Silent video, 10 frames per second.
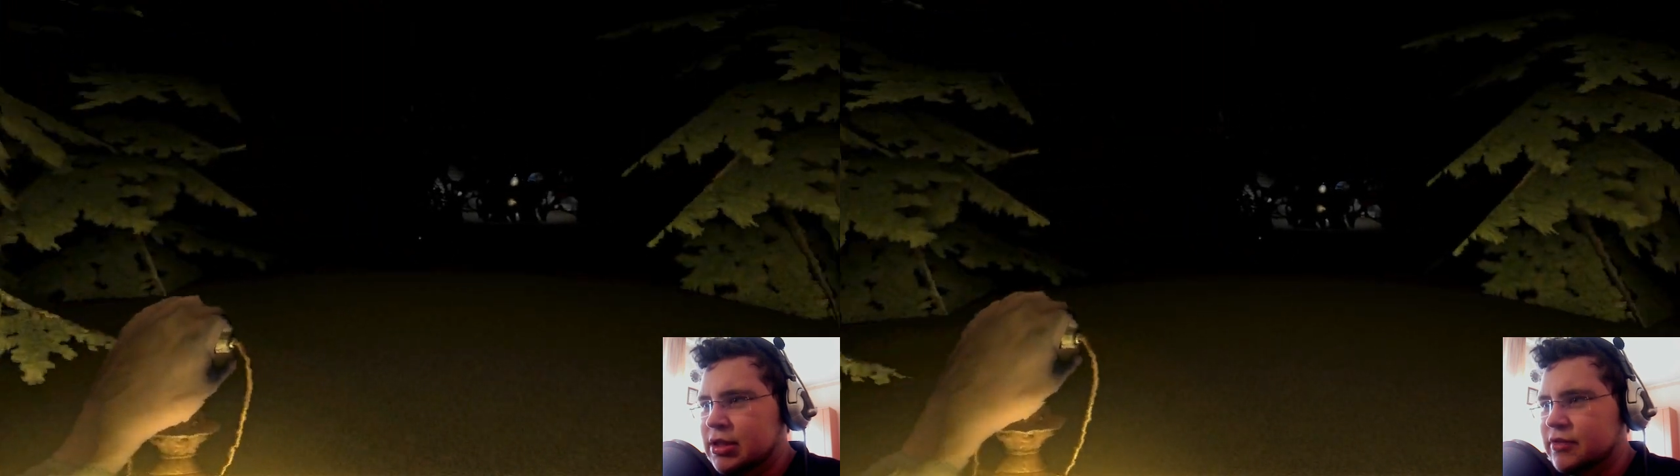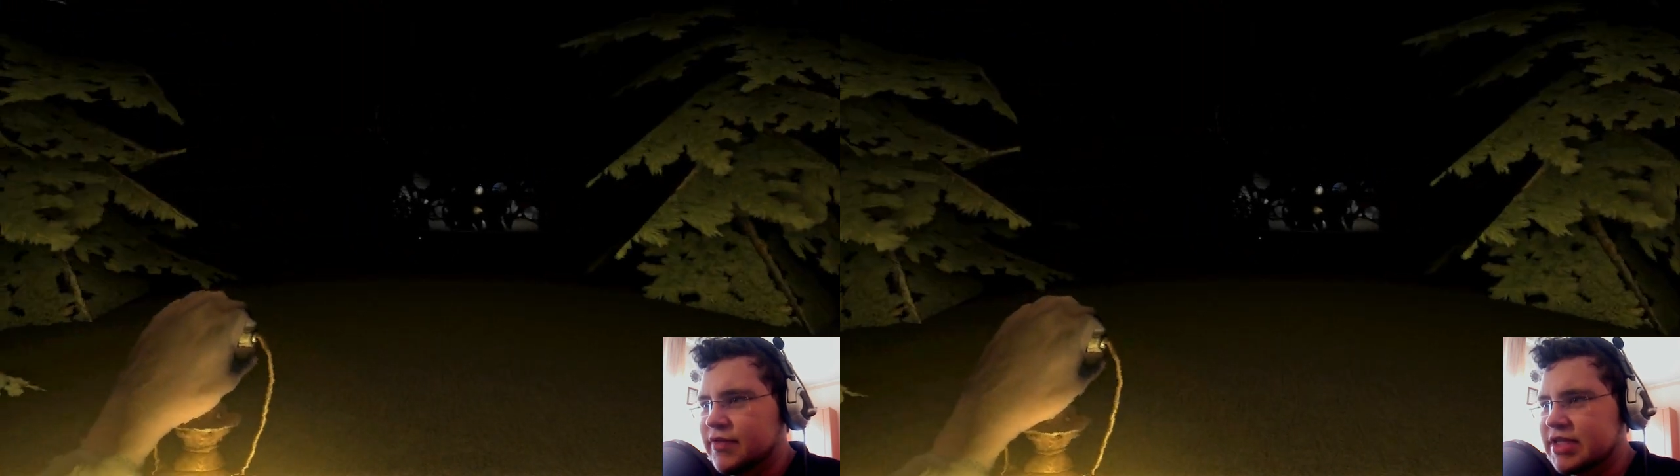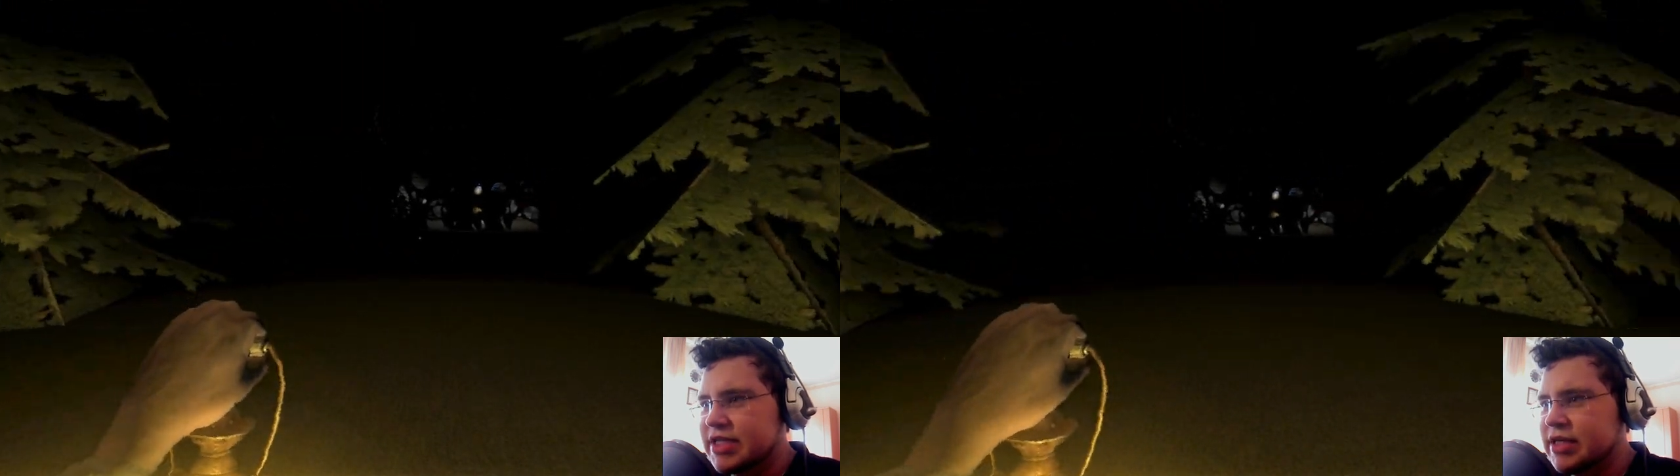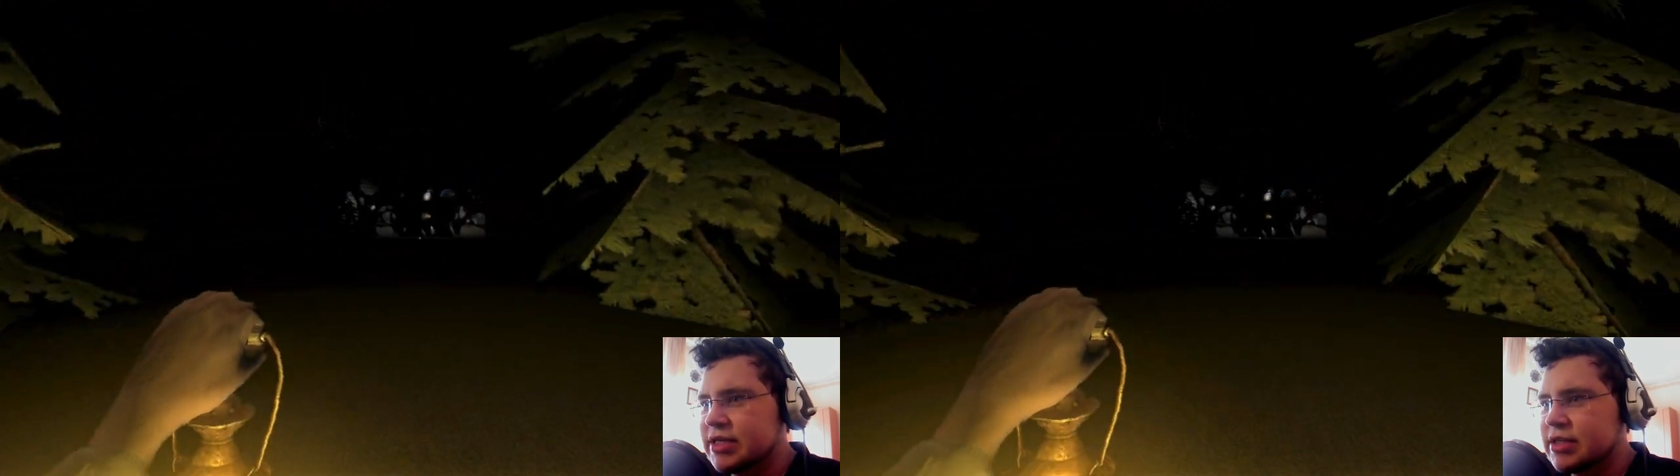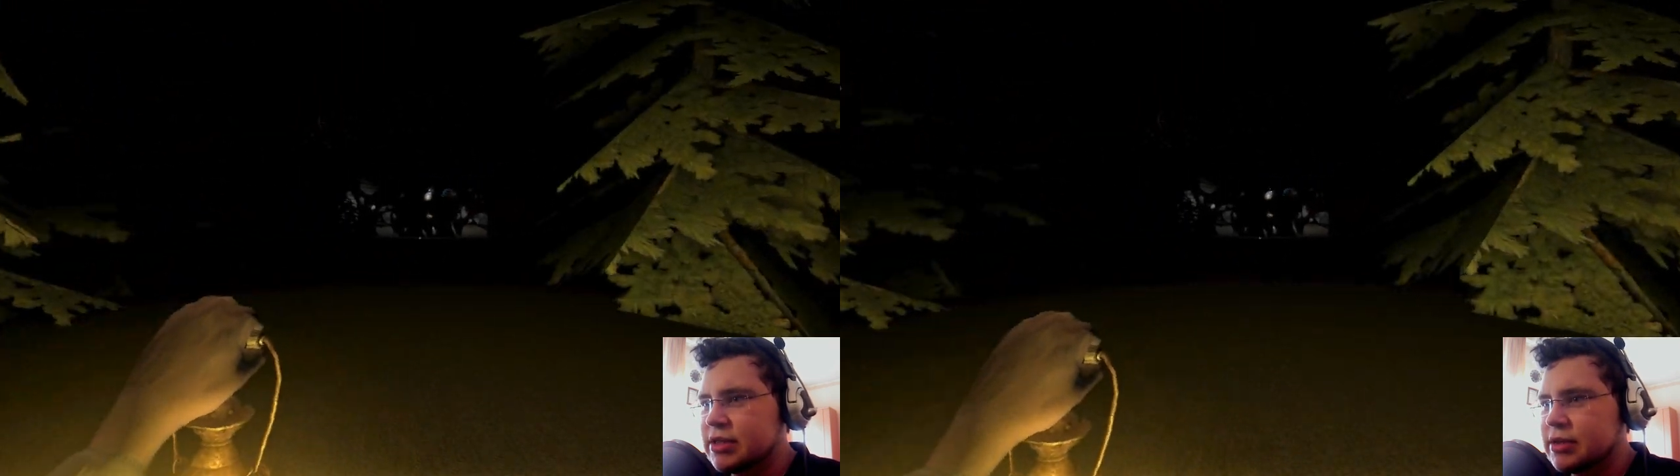Und was
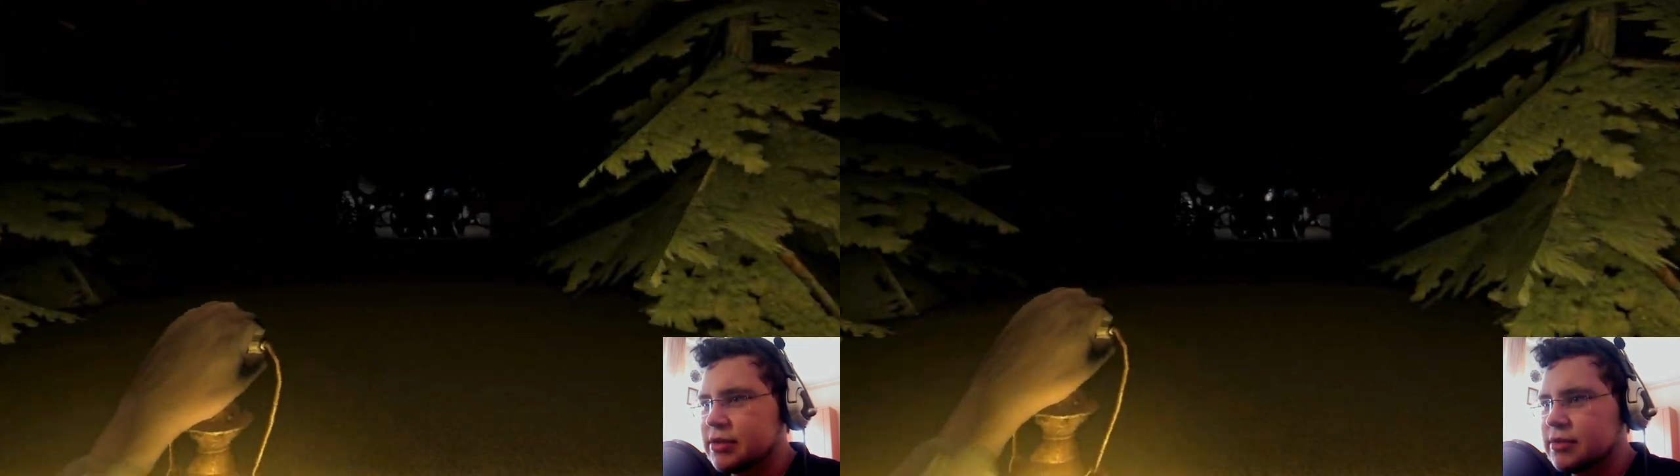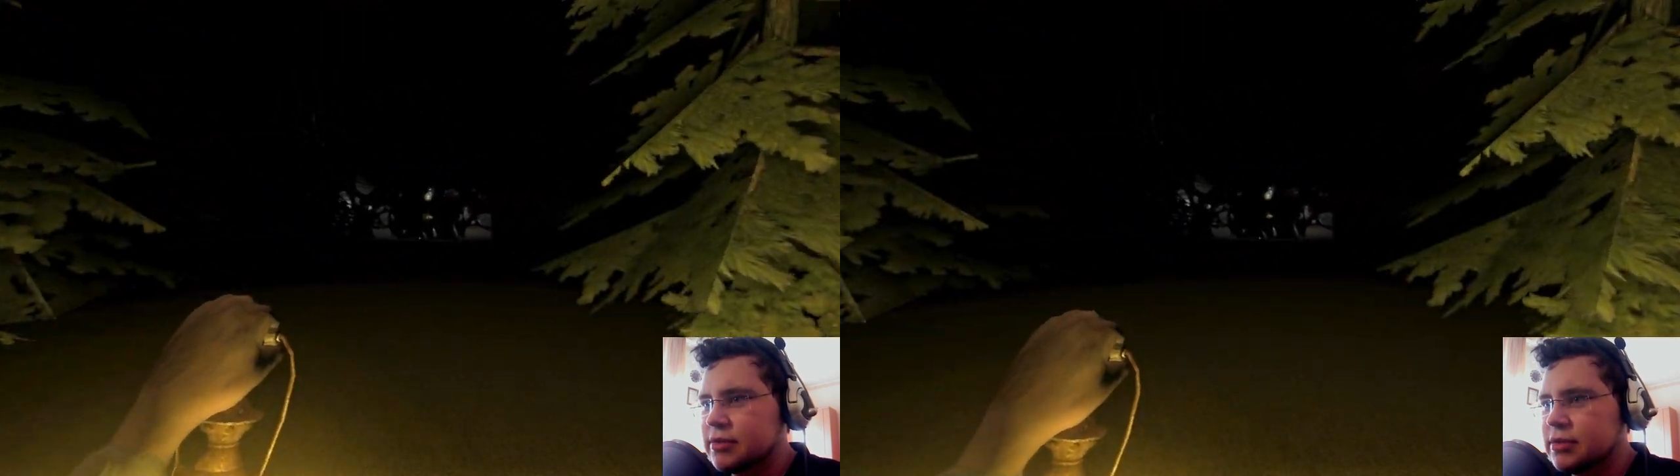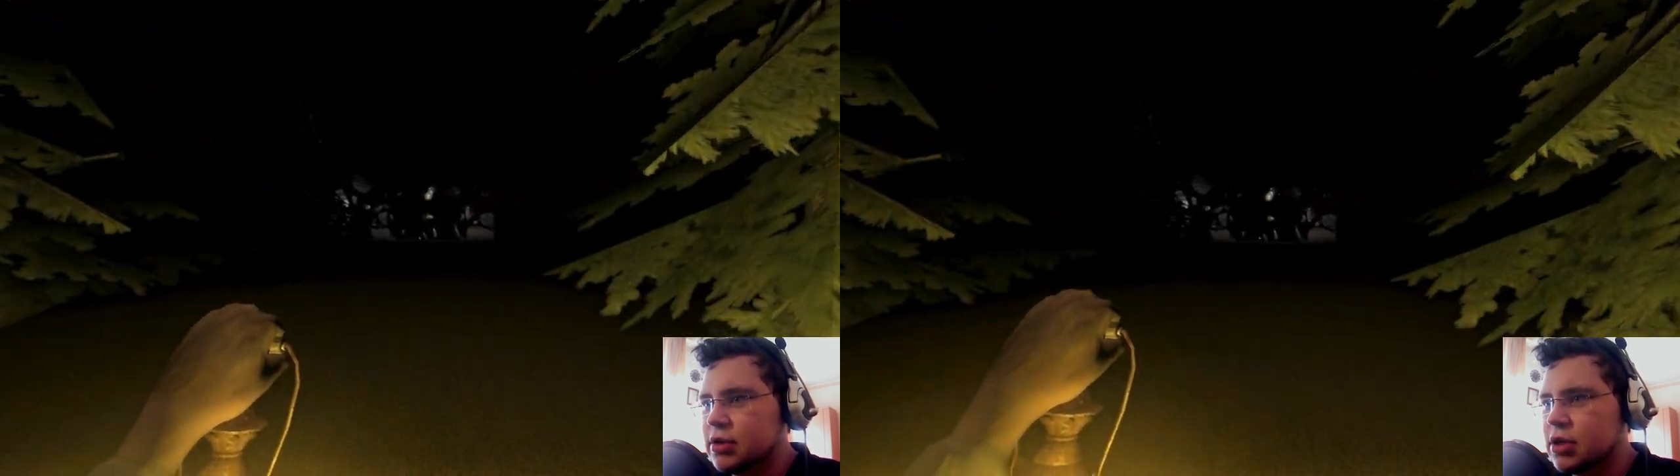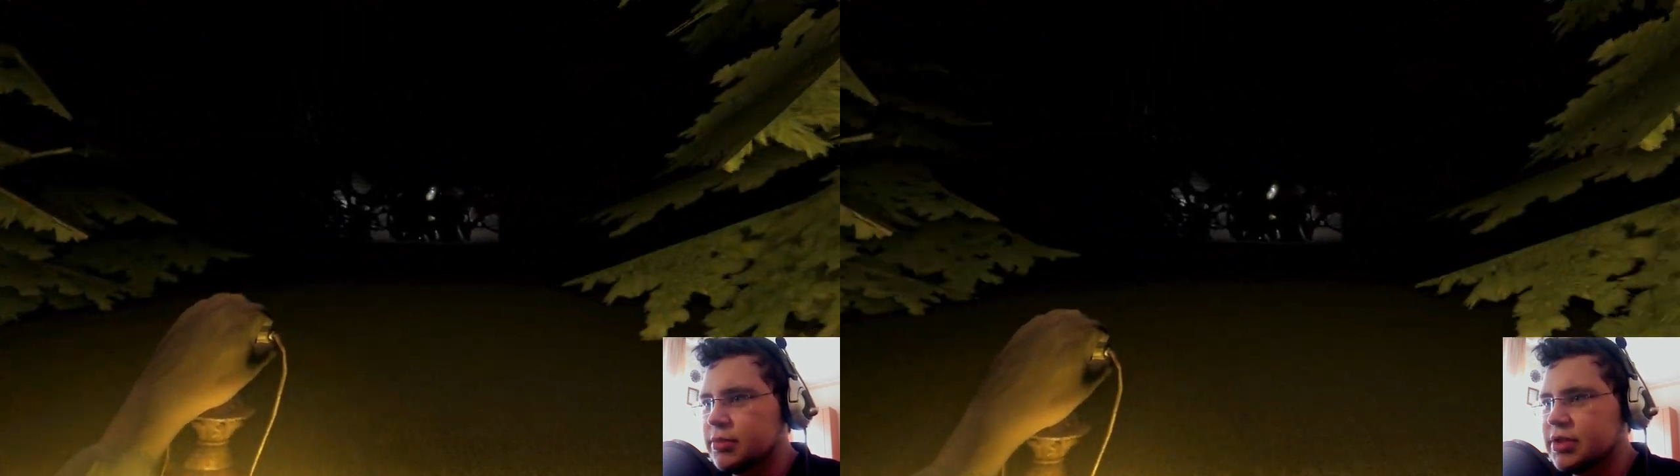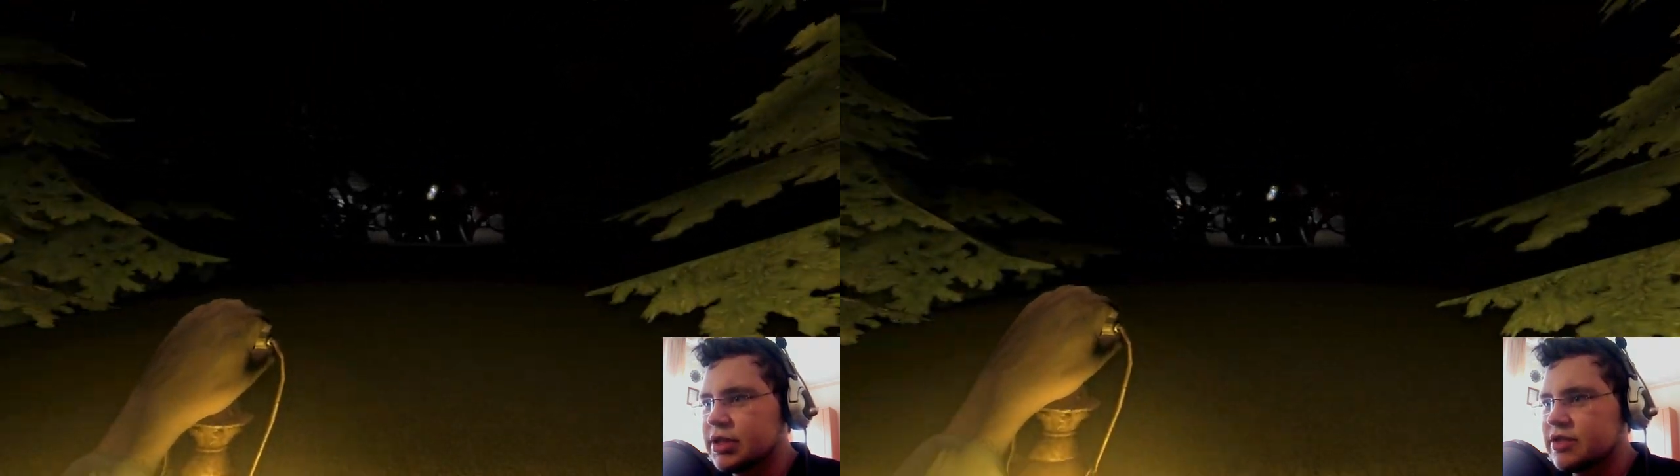jetzt? Kommen
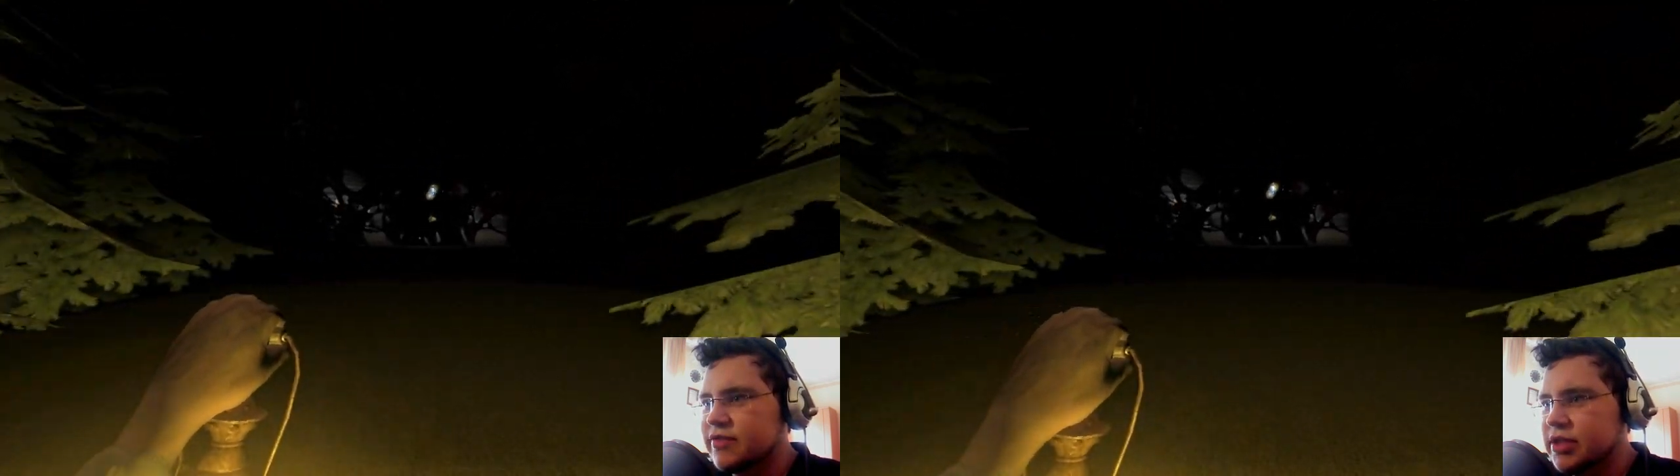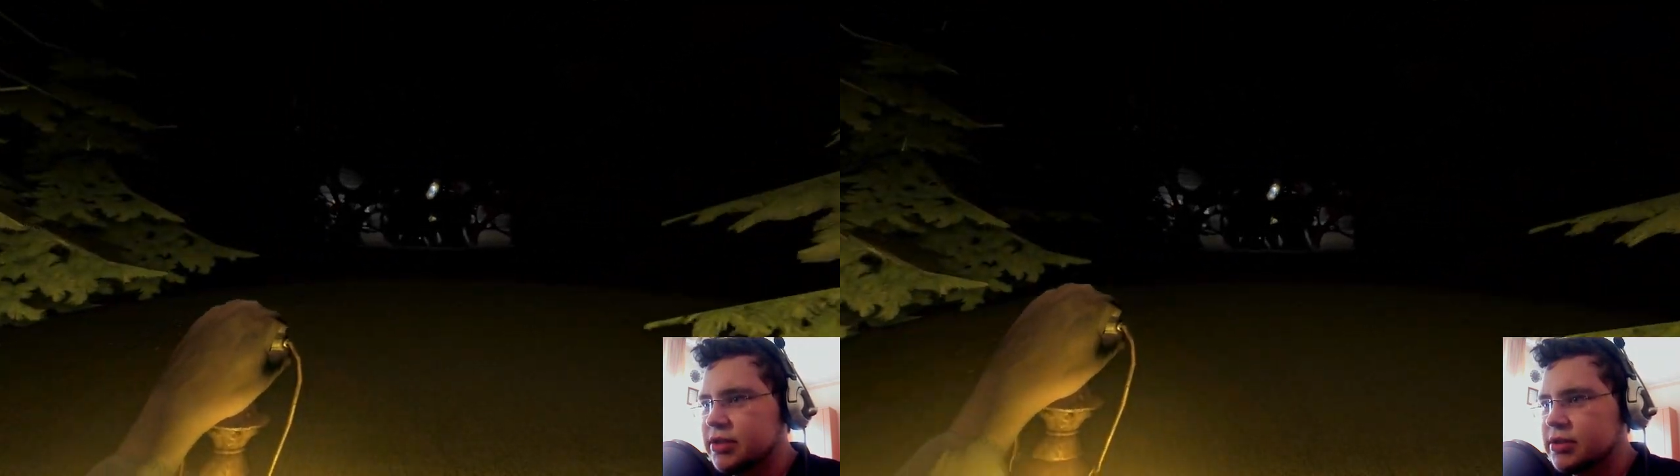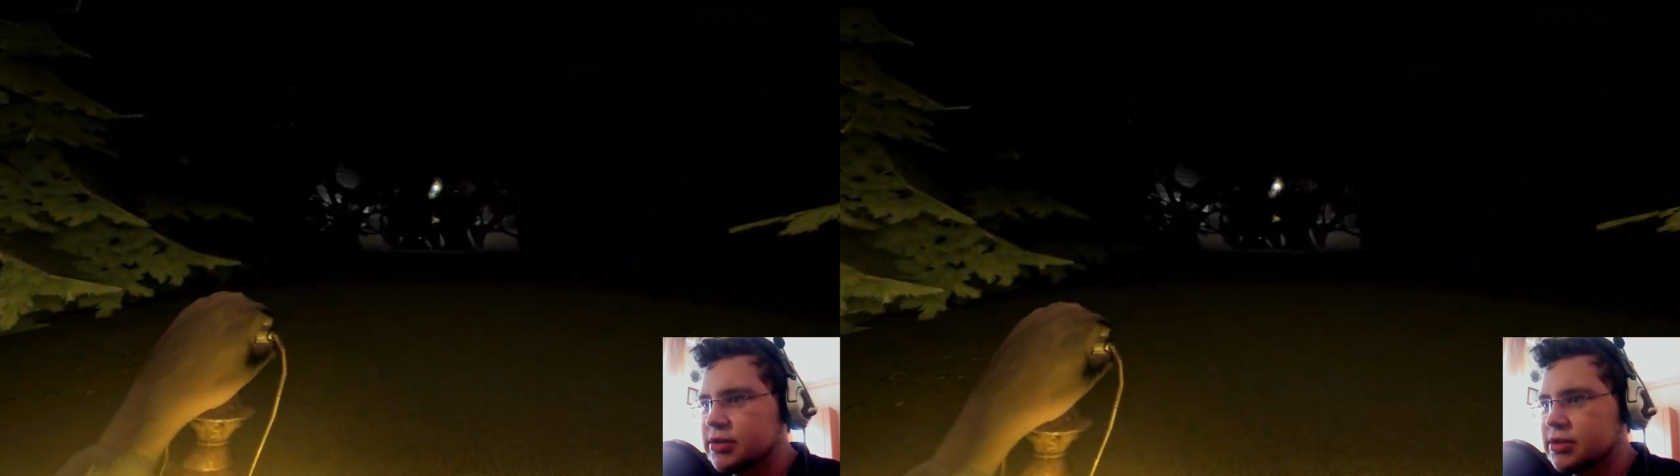die da jetzt wieder?